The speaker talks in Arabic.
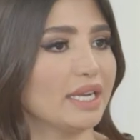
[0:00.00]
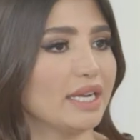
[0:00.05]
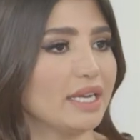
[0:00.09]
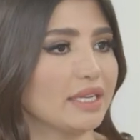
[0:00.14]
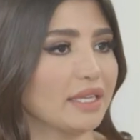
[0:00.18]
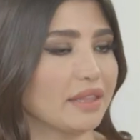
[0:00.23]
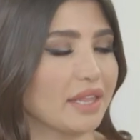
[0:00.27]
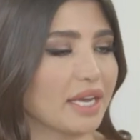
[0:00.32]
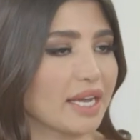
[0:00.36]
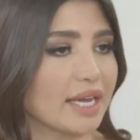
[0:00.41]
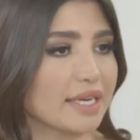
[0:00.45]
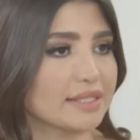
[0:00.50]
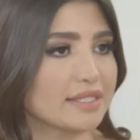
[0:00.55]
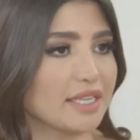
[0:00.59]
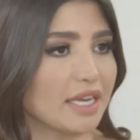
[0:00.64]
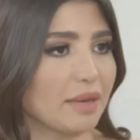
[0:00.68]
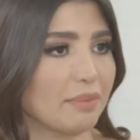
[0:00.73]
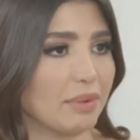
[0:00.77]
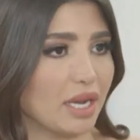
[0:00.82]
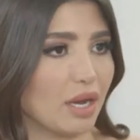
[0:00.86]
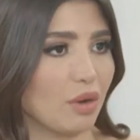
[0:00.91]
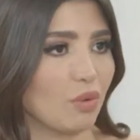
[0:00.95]
اللي
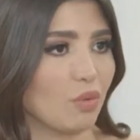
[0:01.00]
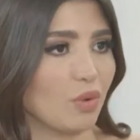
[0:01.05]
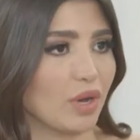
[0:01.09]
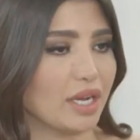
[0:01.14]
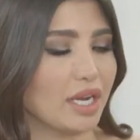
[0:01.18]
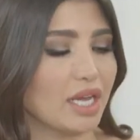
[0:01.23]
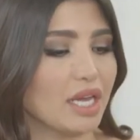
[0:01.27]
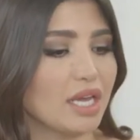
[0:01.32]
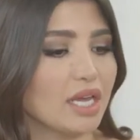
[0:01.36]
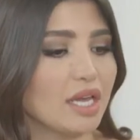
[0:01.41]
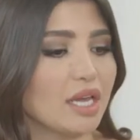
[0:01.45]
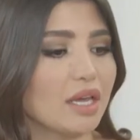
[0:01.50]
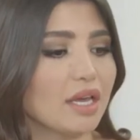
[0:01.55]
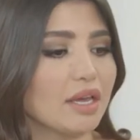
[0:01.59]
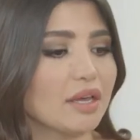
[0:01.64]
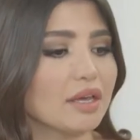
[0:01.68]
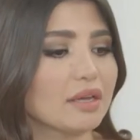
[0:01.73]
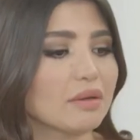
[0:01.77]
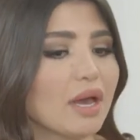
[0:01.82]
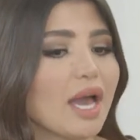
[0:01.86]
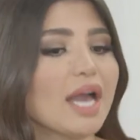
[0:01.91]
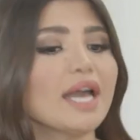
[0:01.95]
ذكرتيها بالاول
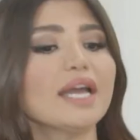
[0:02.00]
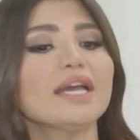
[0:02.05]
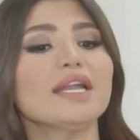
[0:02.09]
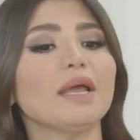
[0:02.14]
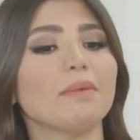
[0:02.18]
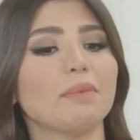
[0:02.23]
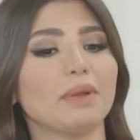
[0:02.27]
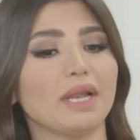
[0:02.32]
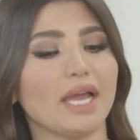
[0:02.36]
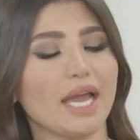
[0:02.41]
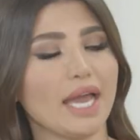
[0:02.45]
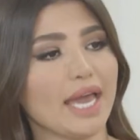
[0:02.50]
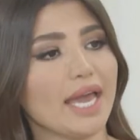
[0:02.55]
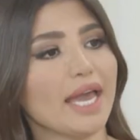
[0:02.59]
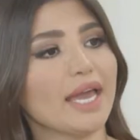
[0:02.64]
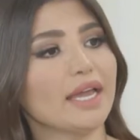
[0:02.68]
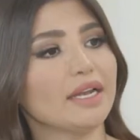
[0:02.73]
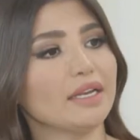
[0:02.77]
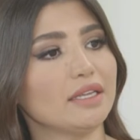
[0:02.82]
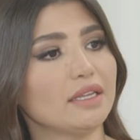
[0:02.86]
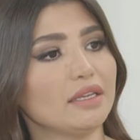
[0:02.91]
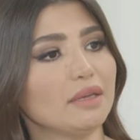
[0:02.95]
اغلب
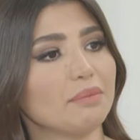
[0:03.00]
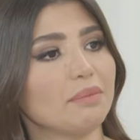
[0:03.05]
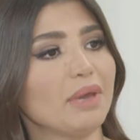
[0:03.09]
الاهالي